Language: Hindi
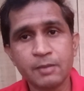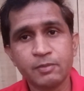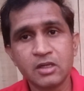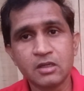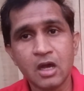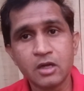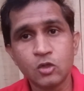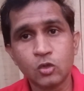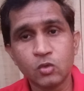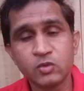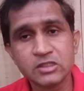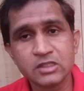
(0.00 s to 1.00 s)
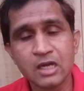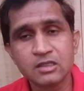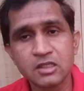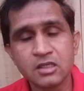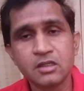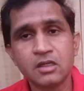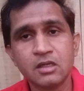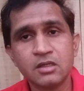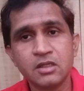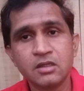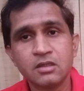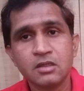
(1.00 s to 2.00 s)
अपने कार्यों को विस्तार देने के
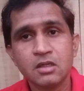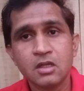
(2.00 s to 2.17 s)
लिए